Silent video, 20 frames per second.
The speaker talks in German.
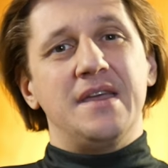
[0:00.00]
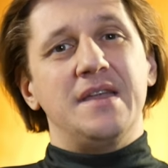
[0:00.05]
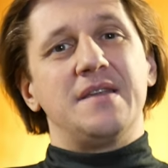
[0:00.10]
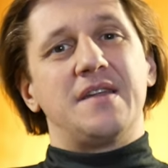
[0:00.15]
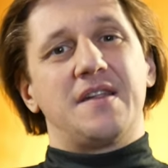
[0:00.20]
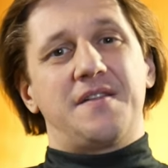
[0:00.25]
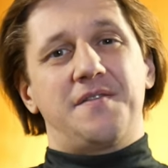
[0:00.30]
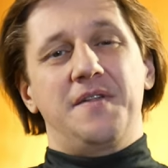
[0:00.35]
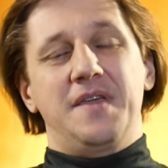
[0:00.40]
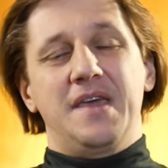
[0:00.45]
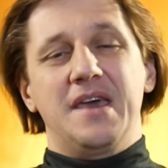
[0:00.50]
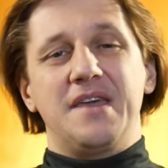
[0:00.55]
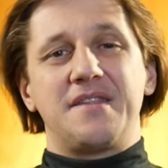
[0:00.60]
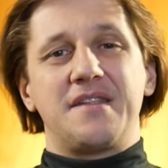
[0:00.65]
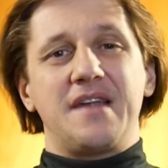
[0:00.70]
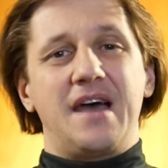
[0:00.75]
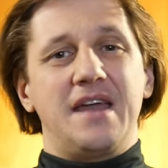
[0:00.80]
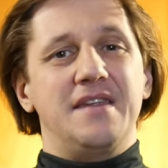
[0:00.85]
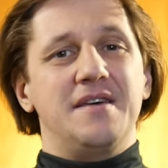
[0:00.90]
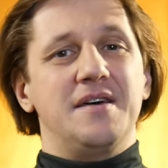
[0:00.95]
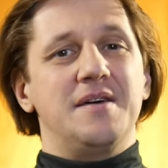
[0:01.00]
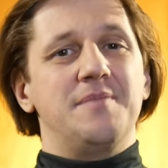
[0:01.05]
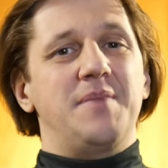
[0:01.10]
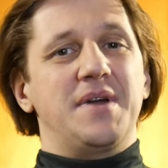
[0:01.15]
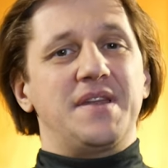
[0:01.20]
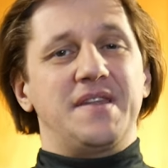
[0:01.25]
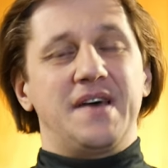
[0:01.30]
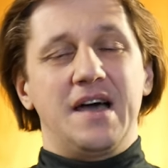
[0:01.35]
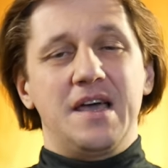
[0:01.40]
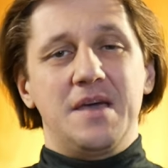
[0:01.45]
dass wir jetzt eine
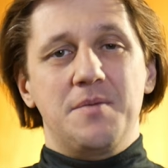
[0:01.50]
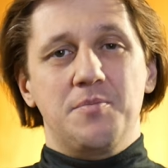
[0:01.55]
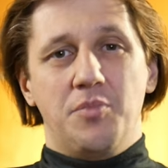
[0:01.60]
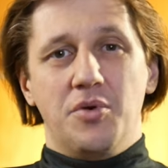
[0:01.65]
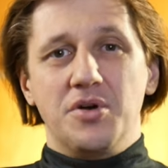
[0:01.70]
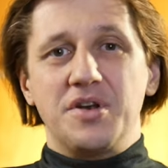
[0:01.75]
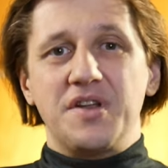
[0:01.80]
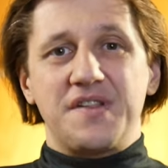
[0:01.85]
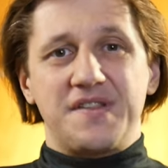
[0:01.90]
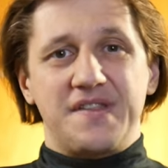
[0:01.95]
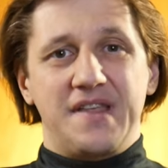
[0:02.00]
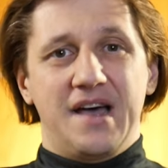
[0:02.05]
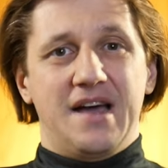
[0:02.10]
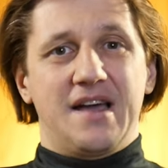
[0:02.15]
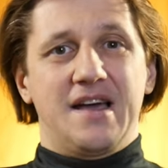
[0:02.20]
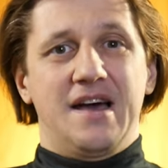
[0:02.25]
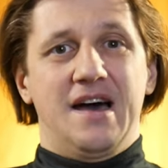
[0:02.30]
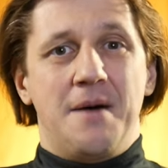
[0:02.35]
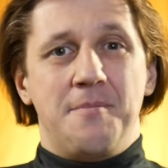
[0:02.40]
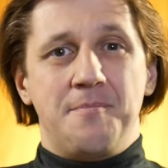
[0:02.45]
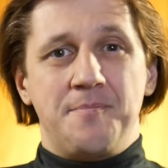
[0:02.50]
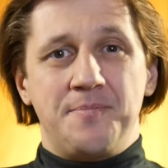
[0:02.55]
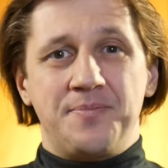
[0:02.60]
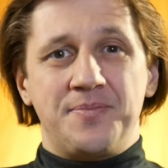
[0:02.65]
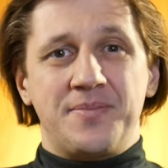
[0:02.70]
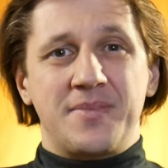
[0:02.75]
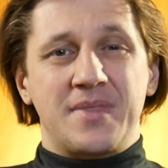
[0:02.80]
Partei im Bundestag haben,